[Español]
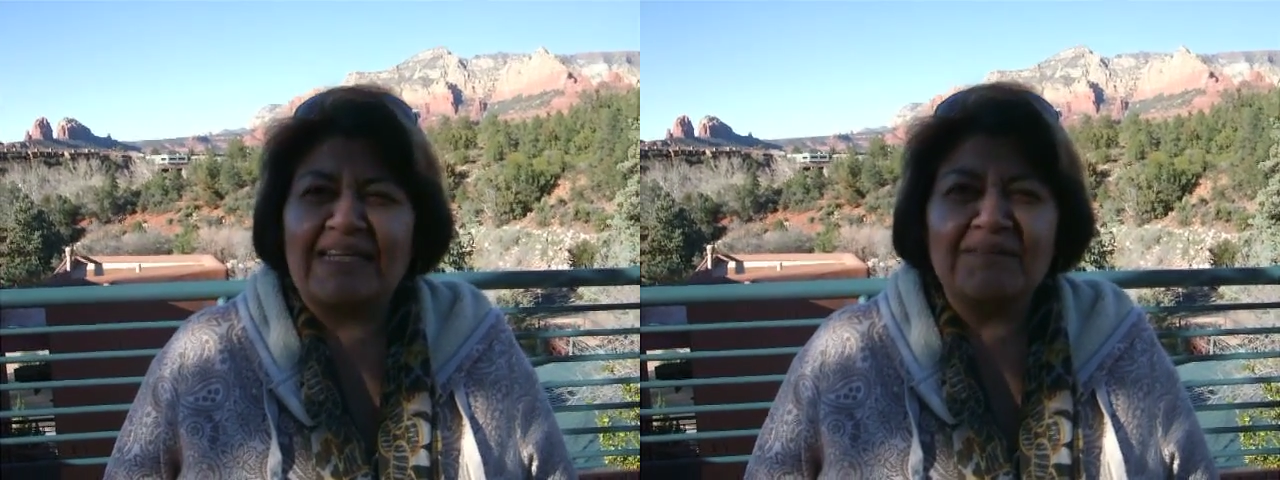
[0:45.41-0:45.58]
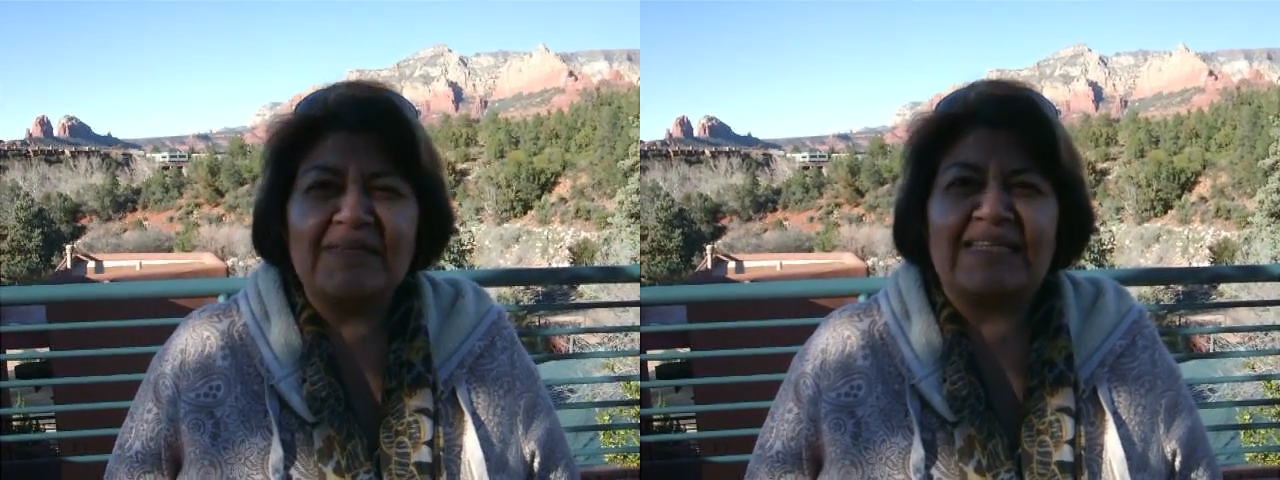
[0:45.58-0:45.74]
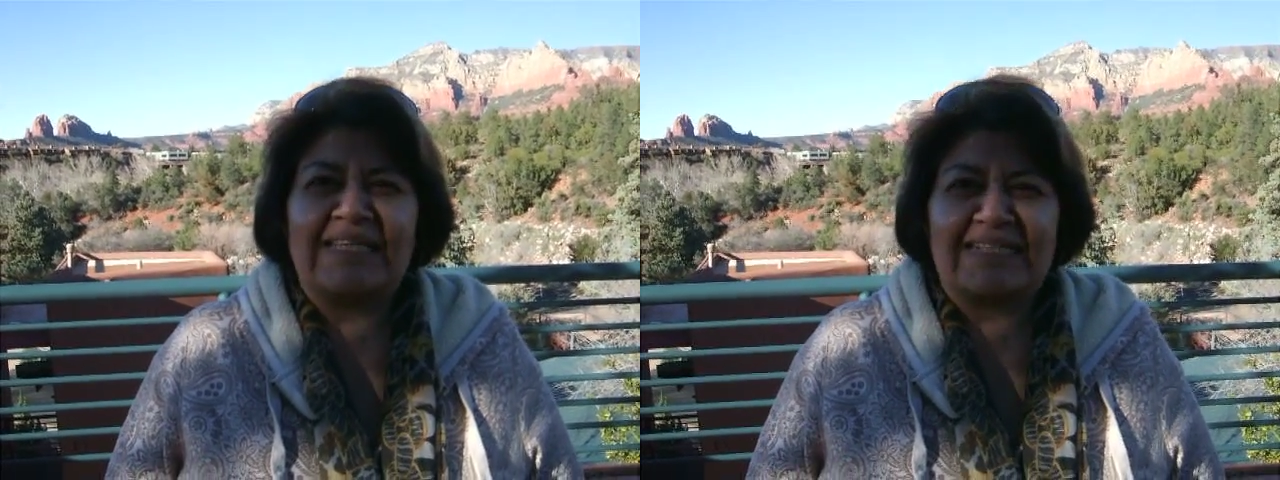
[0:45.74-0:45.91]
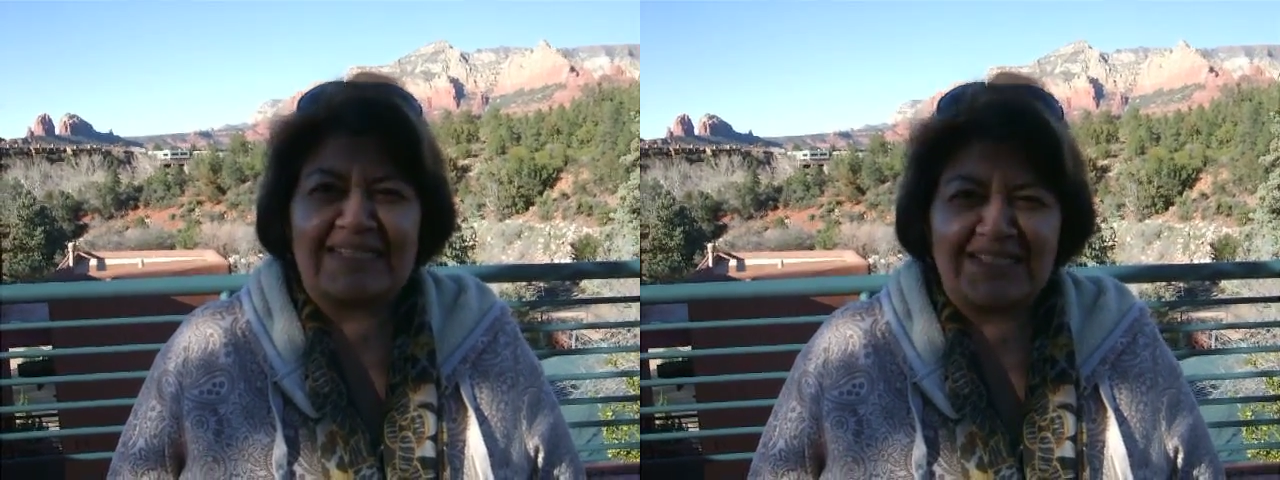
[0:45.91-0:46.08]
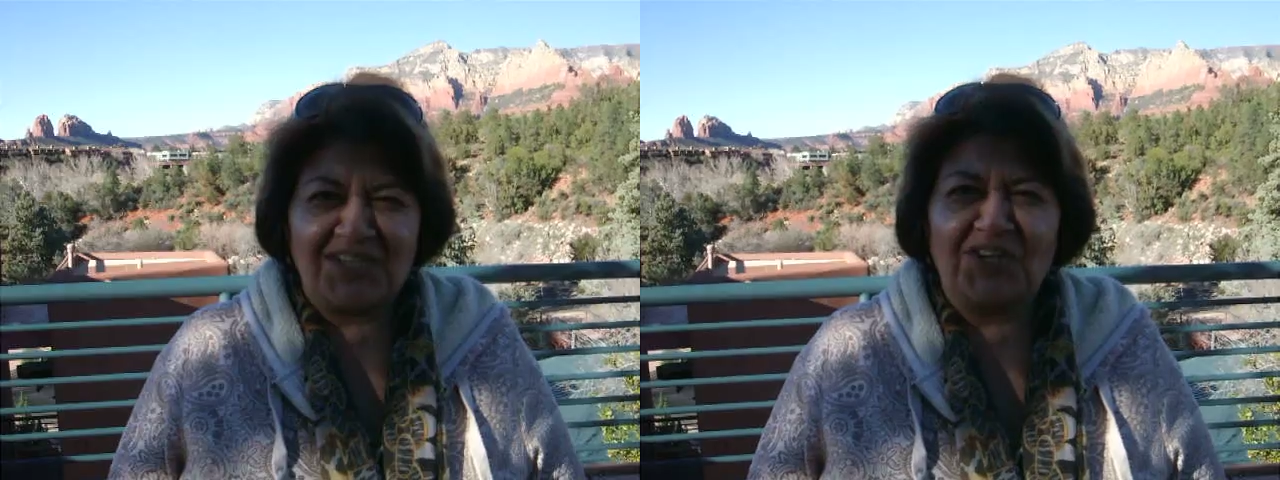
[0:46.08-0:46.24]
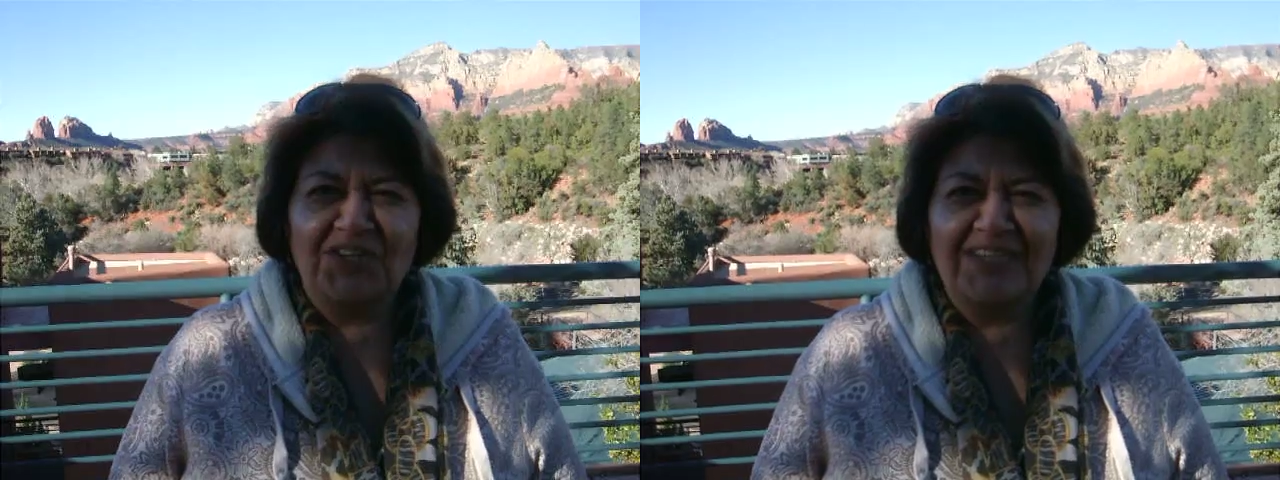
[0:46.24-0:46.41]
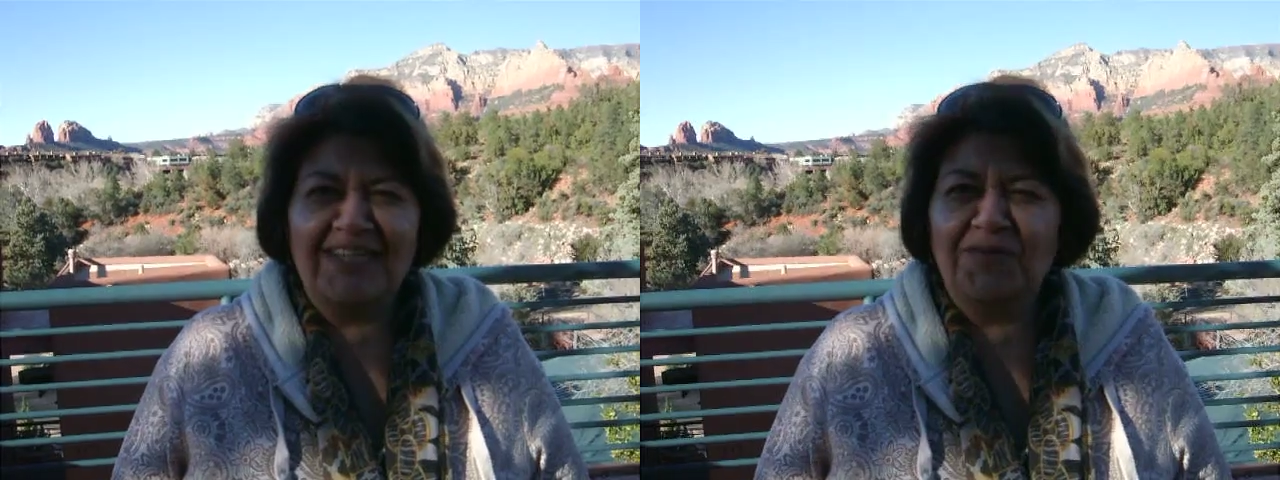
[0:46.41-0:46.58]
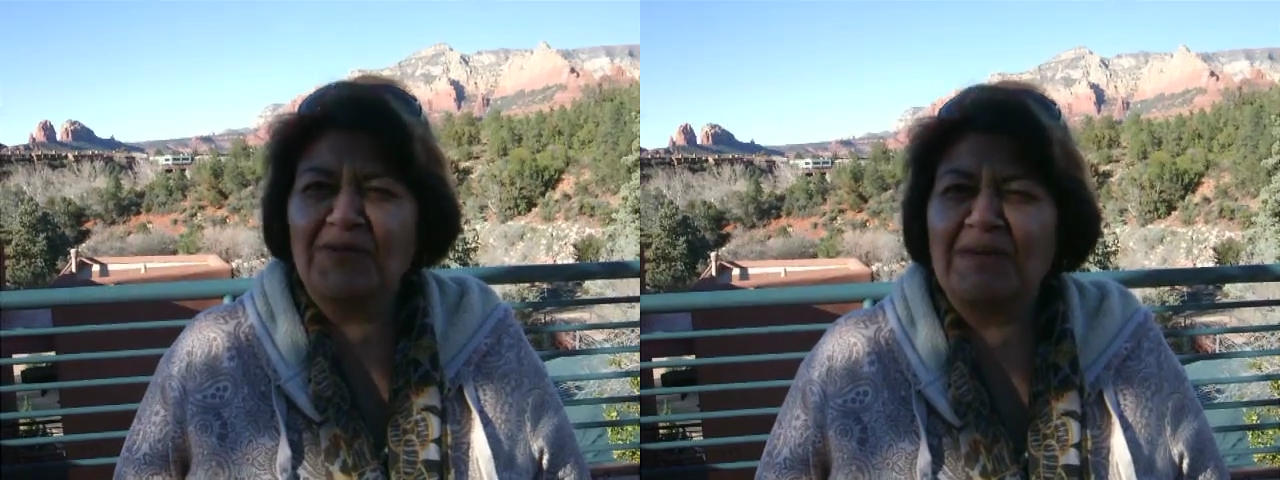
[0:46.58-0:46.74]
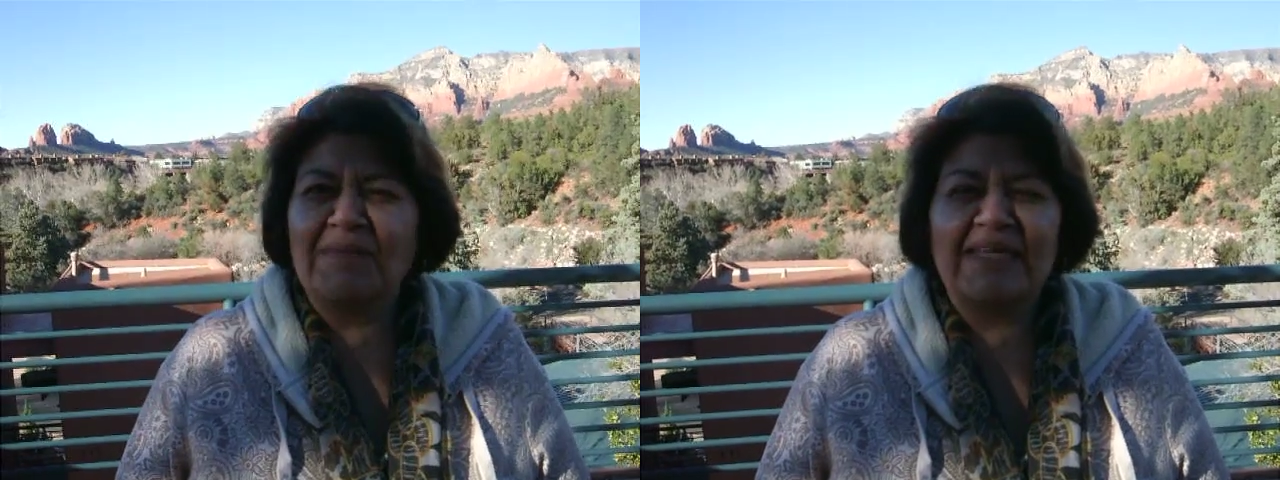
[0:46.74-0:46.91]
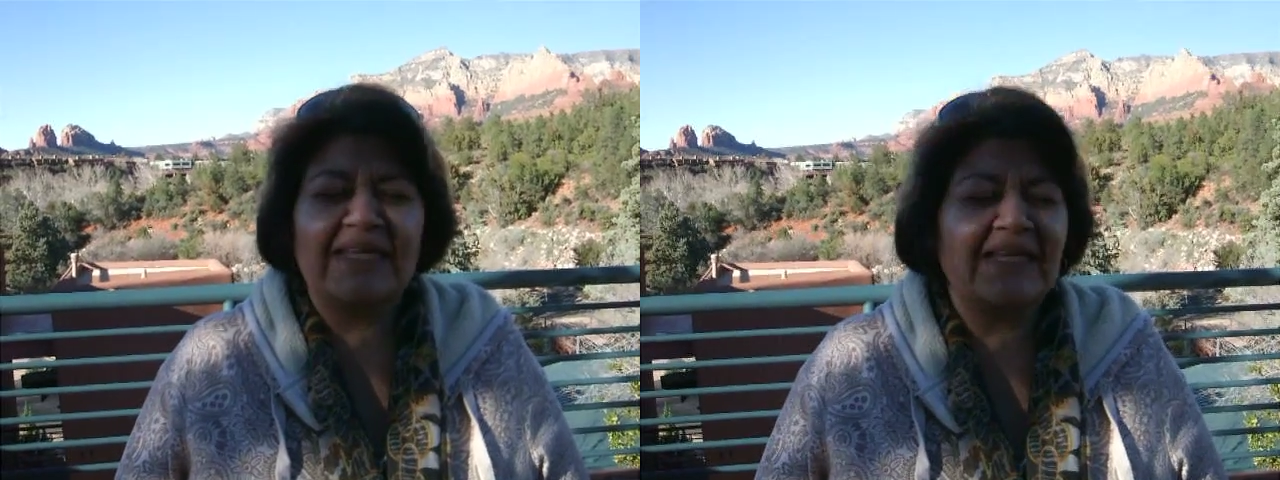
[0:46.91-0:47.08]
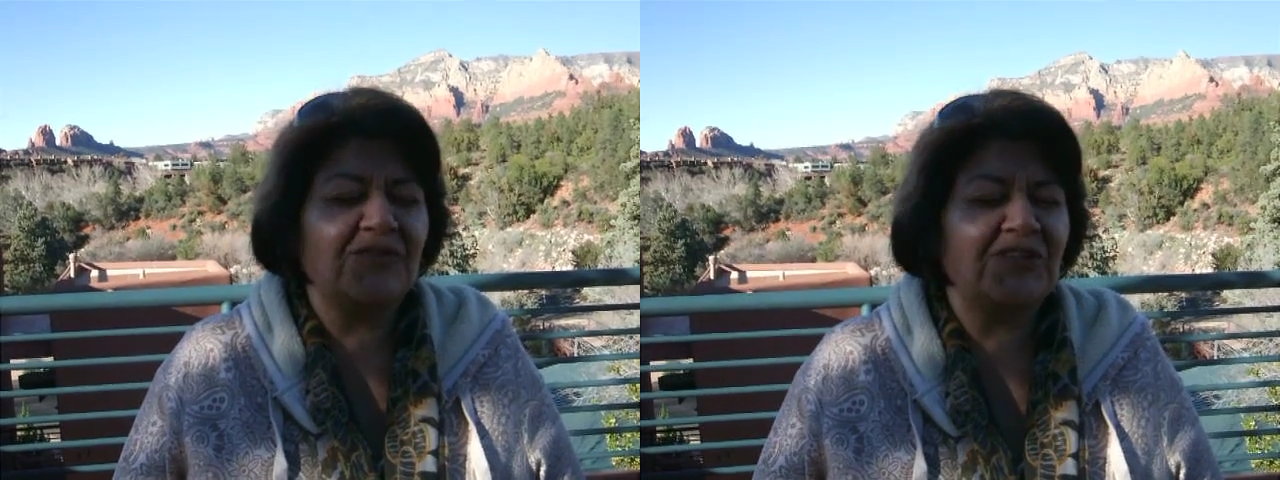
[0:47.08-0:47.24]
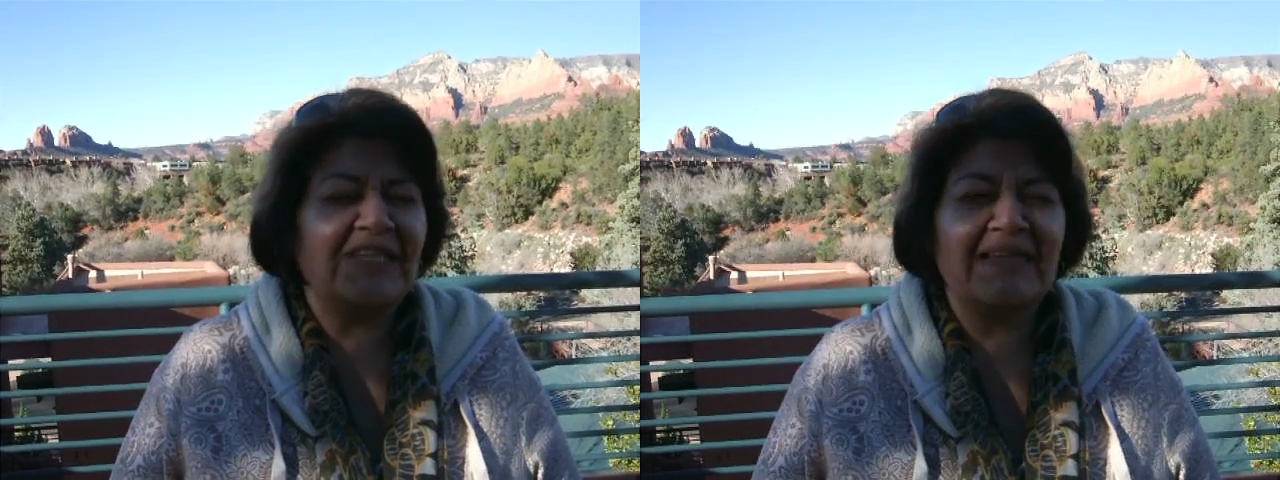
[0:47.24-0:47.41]
limitación de una
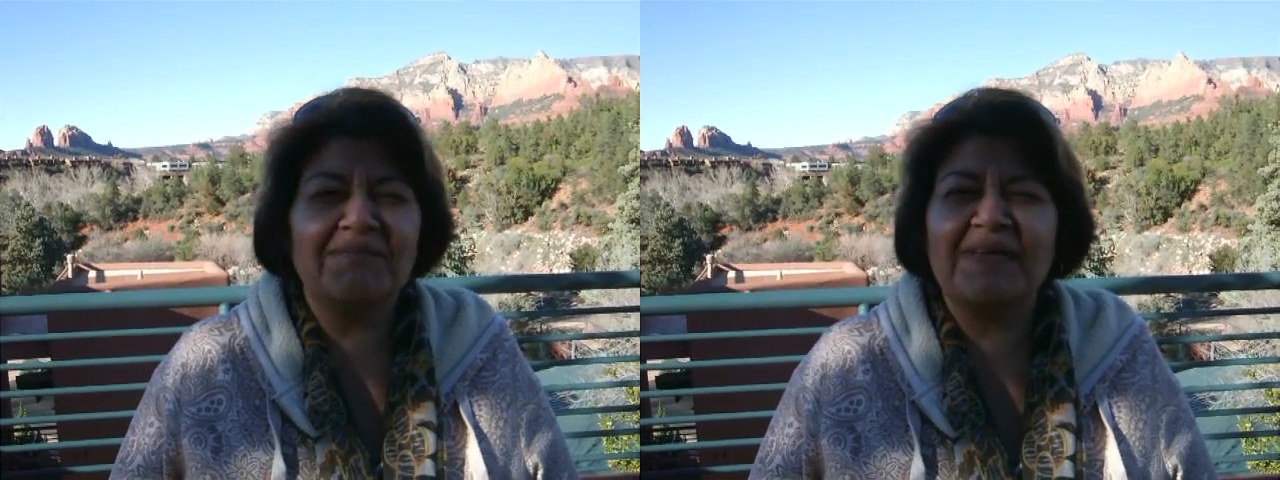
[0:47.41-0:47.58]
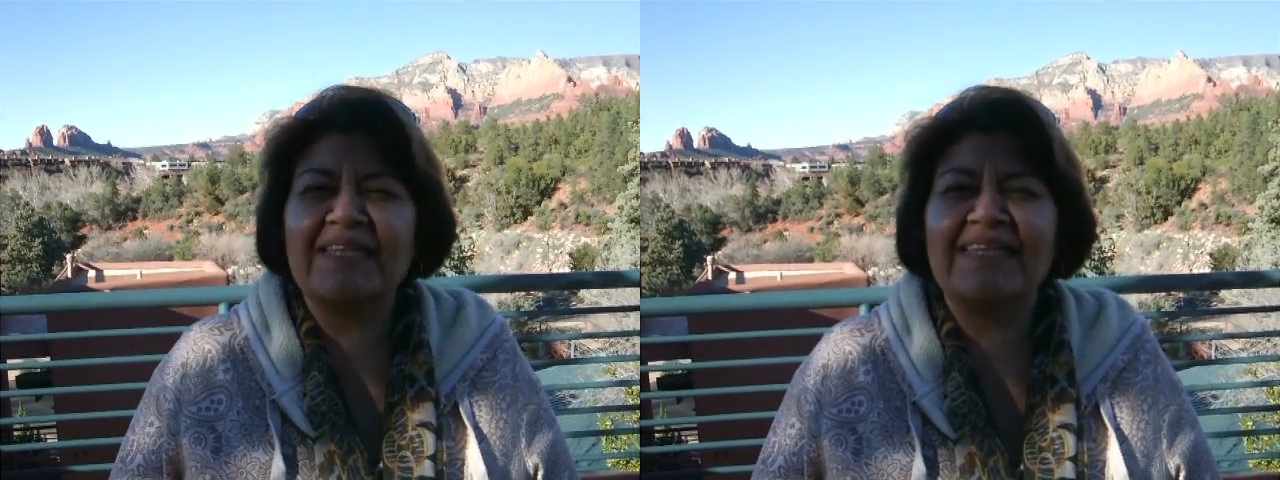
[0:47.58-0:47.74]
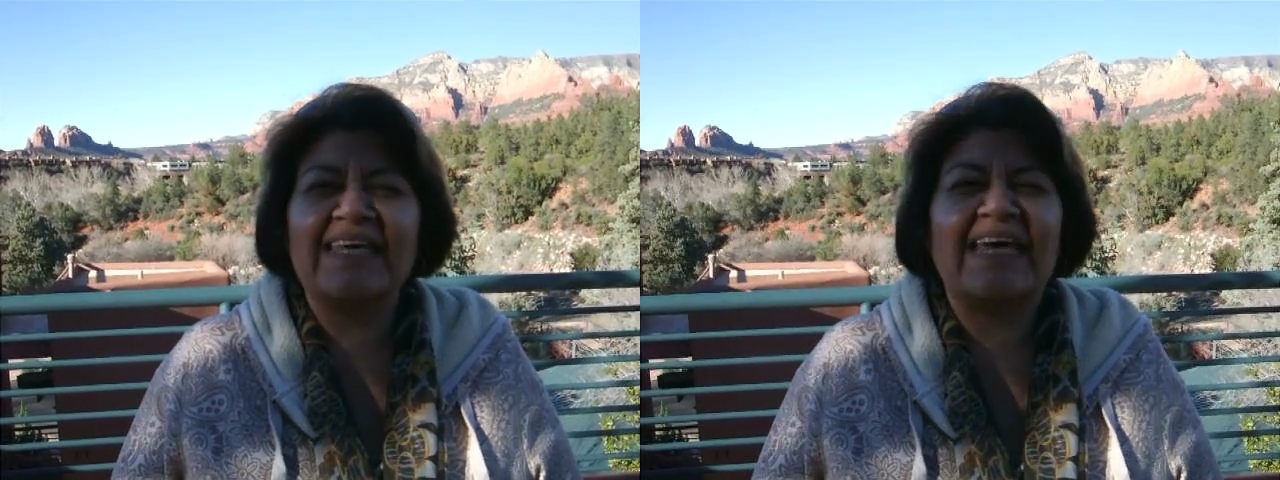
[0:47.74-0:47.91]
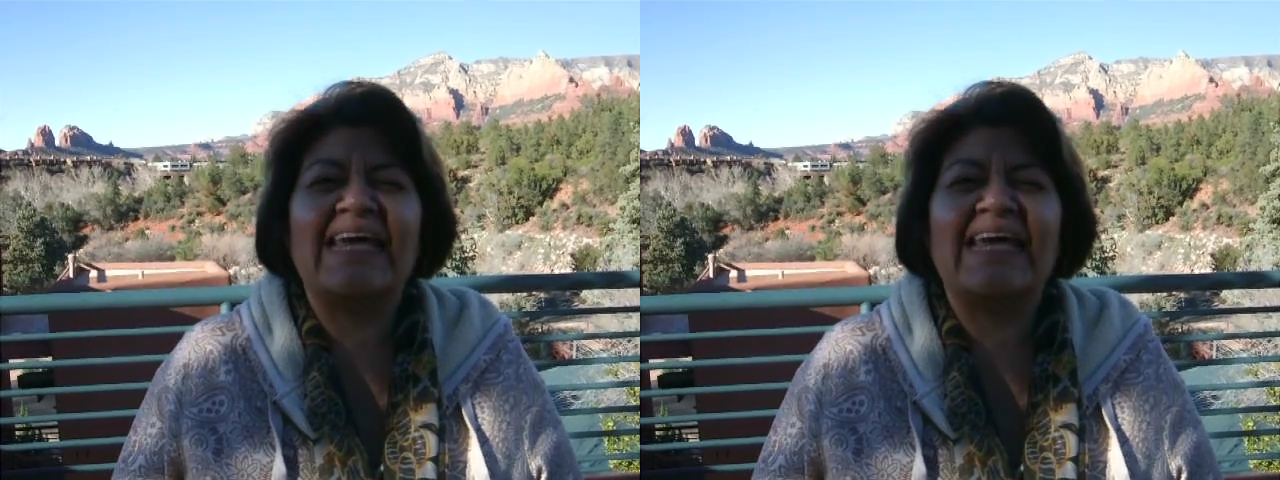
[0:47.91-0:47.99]
manera totalmente